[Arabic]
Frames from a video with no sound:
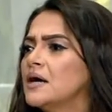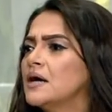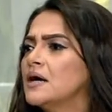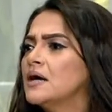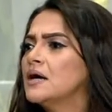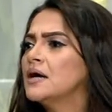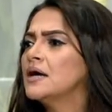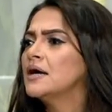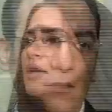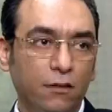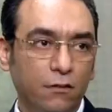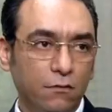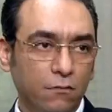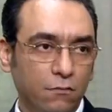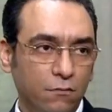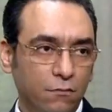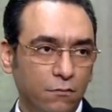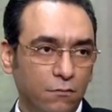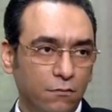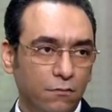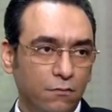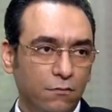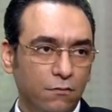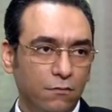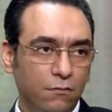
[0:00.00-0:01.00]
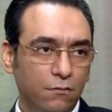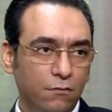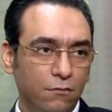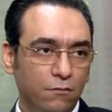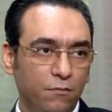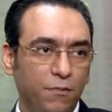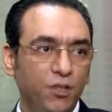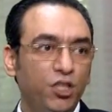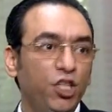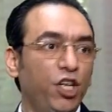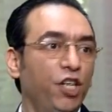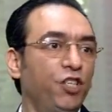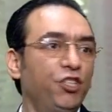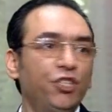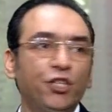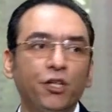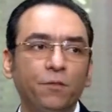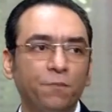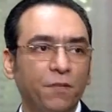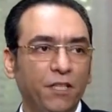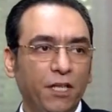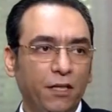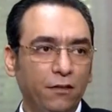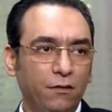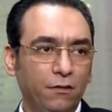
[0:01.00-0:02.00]
مش العاديه مش
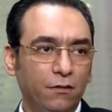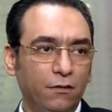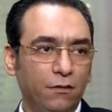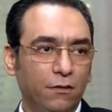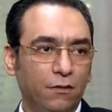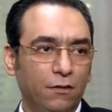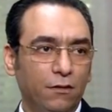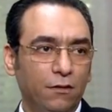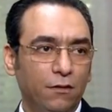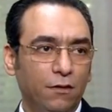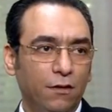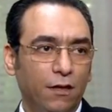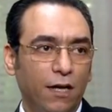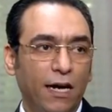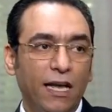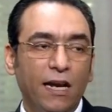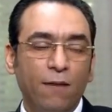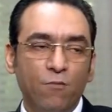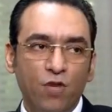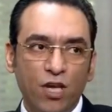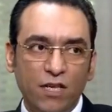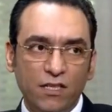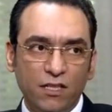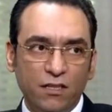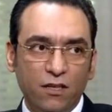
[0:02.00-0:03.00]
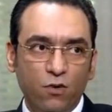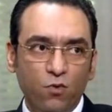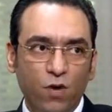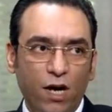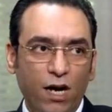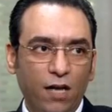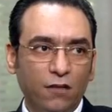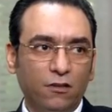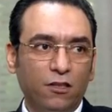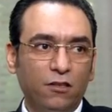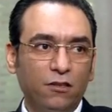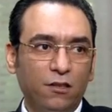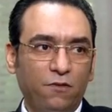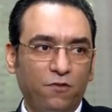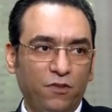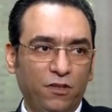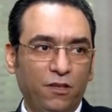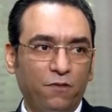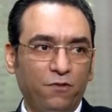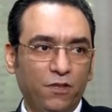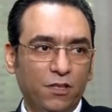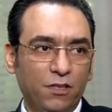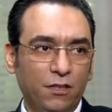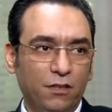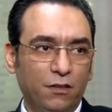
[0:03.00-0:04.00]
الانترنت بتاعتنا انا مش عايز اتوه حضرتك
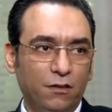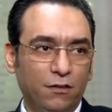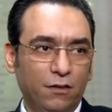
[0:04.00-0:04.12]
لا لا مش